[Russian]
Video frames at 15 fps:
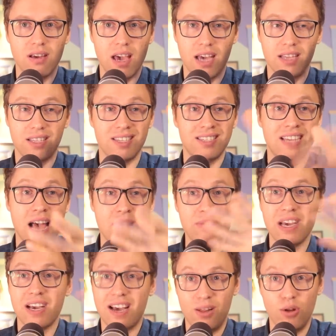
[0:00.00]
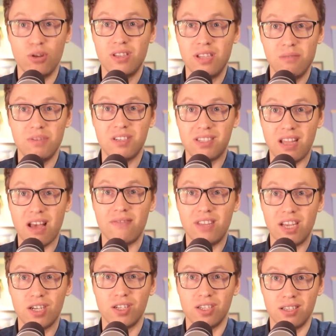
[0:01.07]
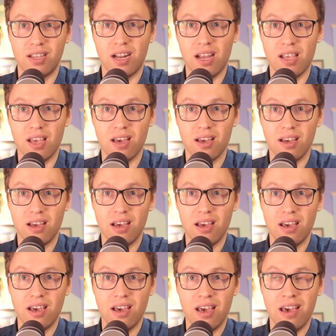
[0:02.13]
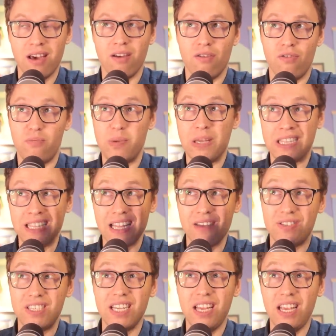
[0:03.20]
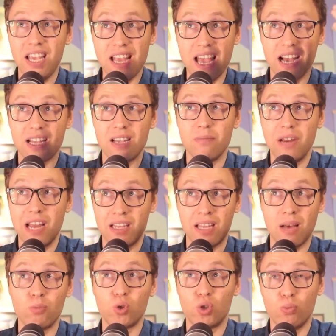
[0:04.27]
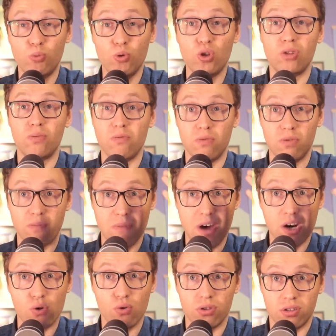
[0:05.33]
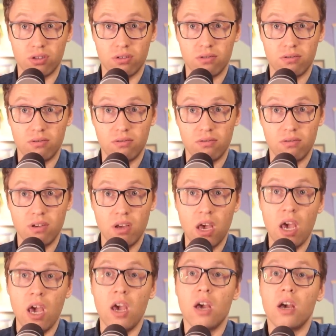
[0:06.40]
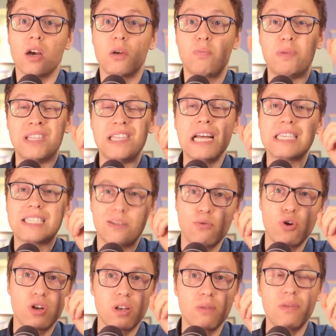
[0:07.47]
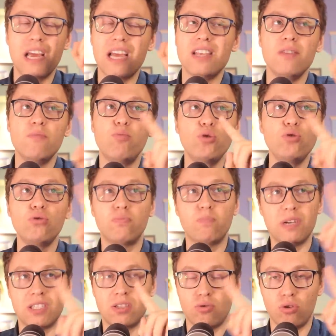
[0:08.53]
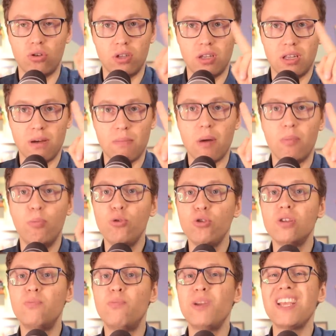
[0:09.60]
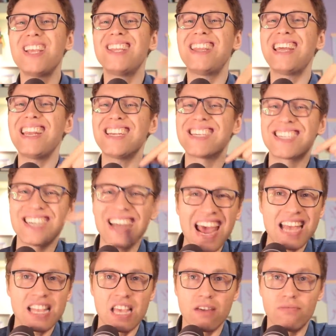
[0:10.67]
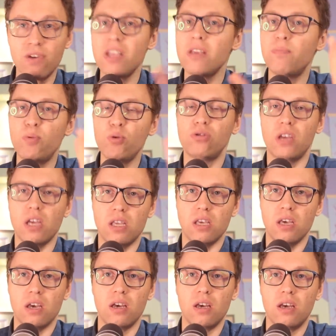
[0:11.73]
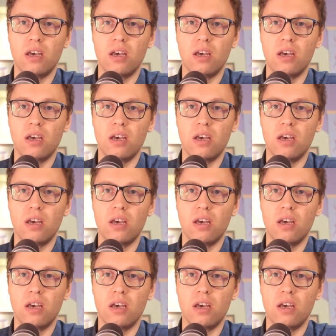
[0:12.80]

Это самые холодные места в нашей стране. В, 15, в середине октября там уже будет мороз. К 15 октября не будут построены дома, будет принято решение, вы не путайте.